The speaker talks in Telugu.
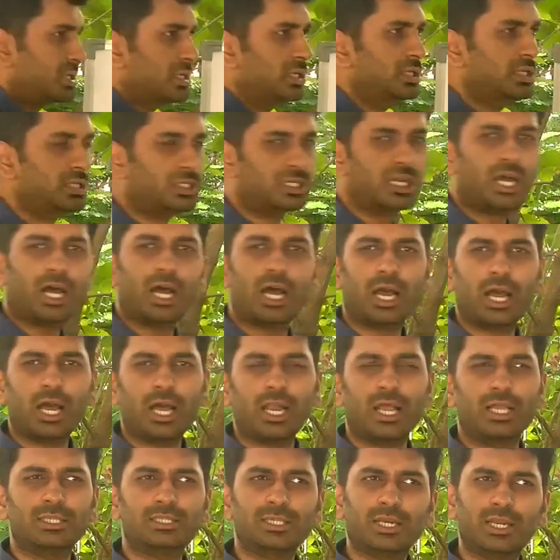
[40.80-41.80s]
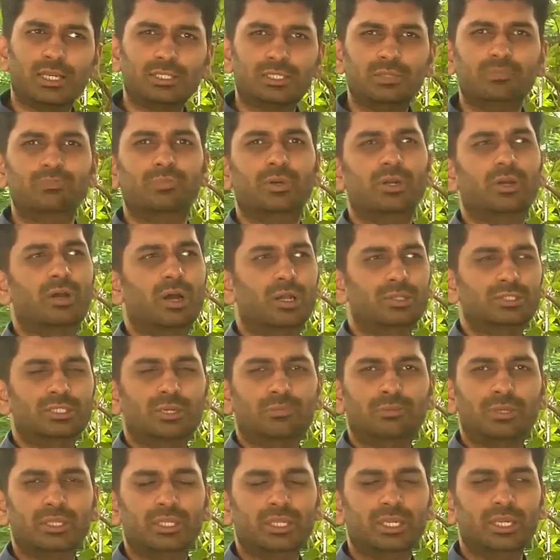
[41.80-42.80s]
ఇది చాలా చాలా సింపుల్
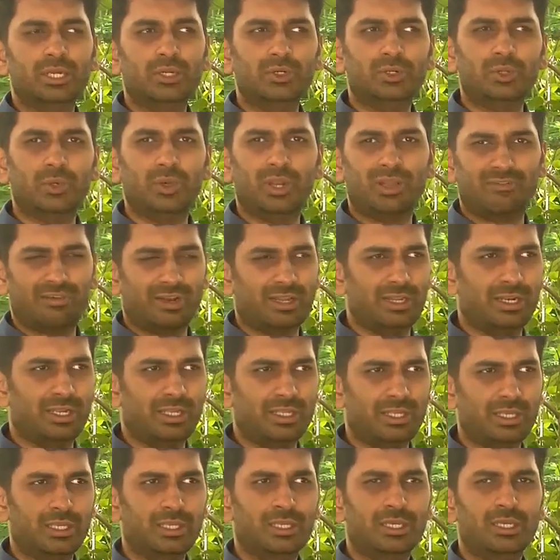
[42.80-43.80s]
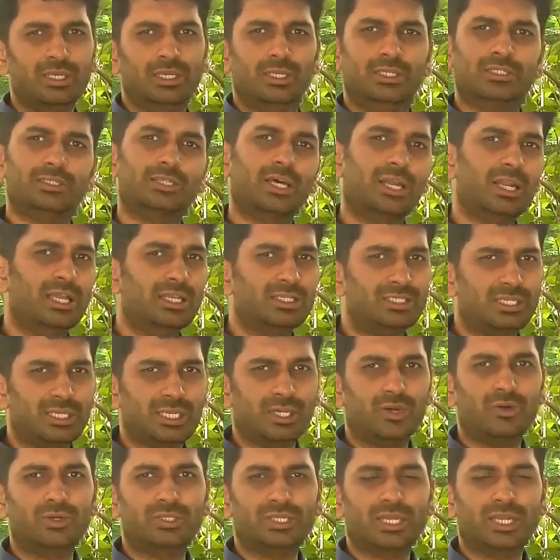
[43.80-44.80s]
కాన్సెప్ట్ ఇది ఇంటూ లెవెన్ అనేది చాలా
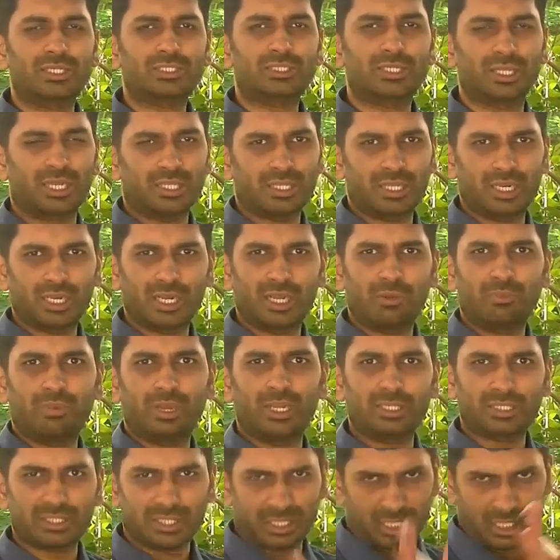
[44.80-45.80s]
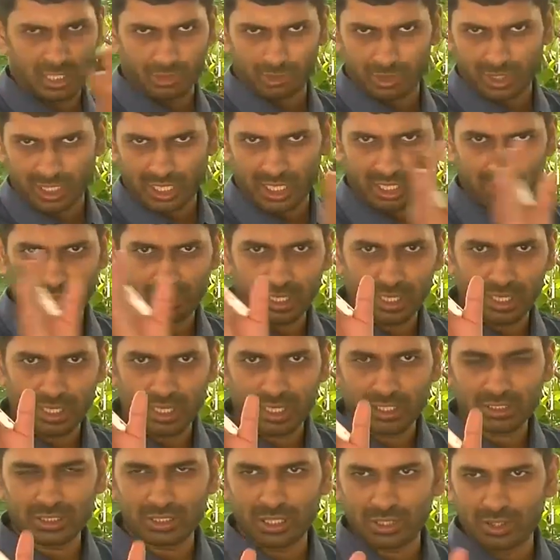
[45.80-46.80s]
ఈజీగా కూడా చేస్తారు ఏదైనా నంబర్ ఇచ్చారంటే ముందు ఆ నెంబర్ని
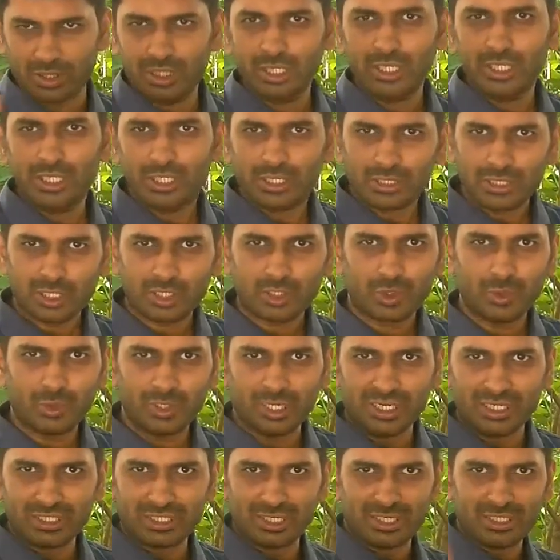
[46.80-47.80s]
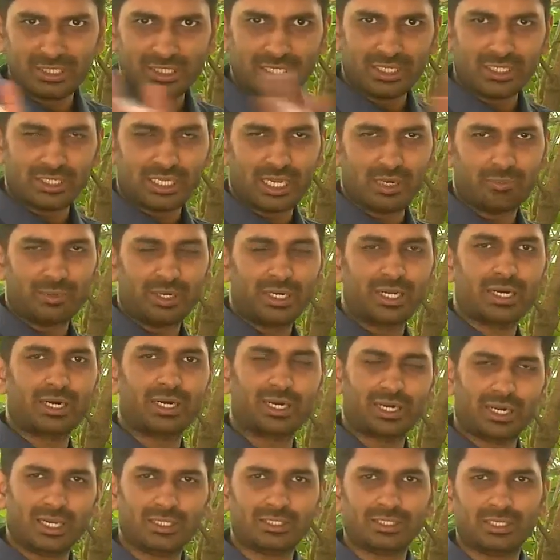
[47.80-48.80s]
రాస్తారు తర్వాత యూనిట్ డిజిట్ దాన్ని బట్టి
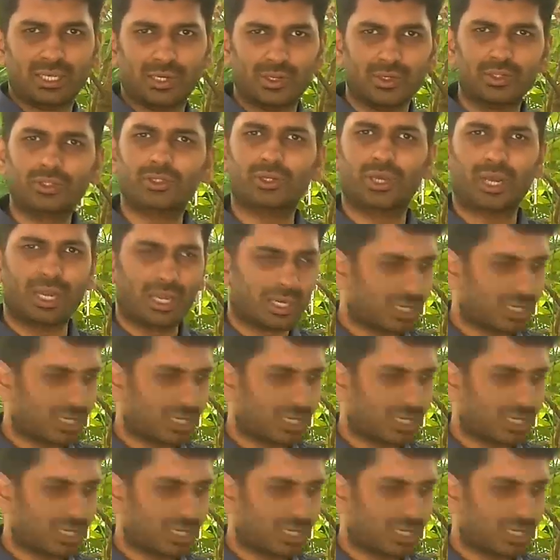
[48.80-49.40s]
అక్కడ రాస్తారు సో అలా